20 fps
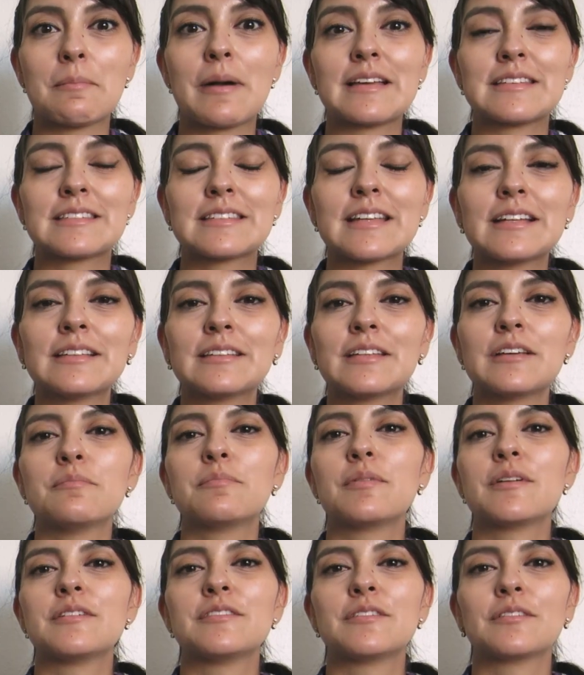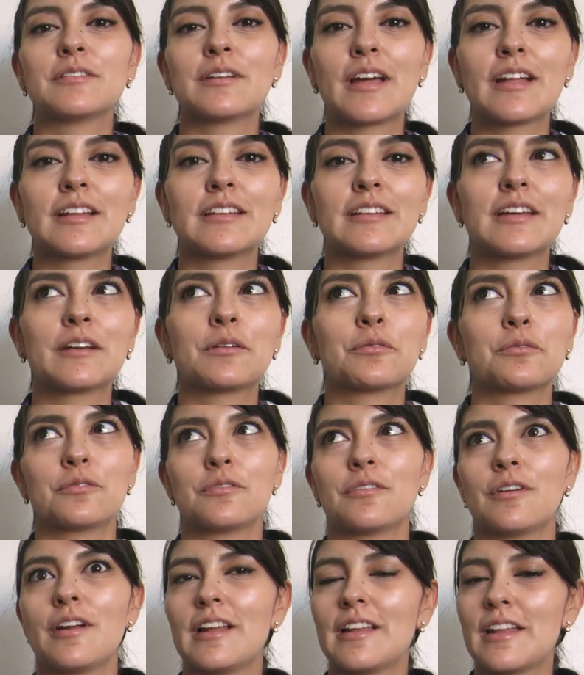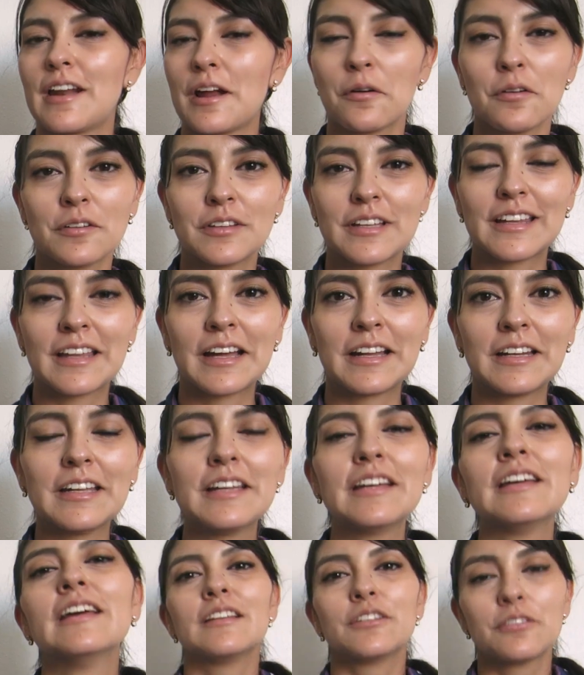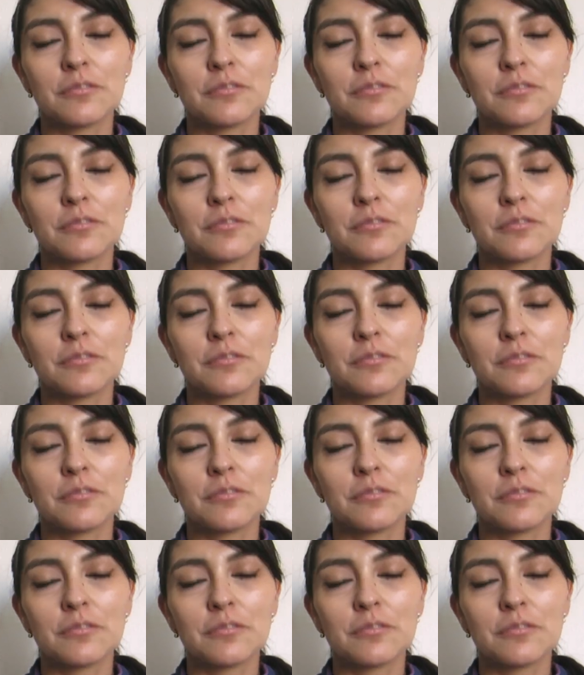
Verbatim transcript: bastante impresionante con el dragón de Dani.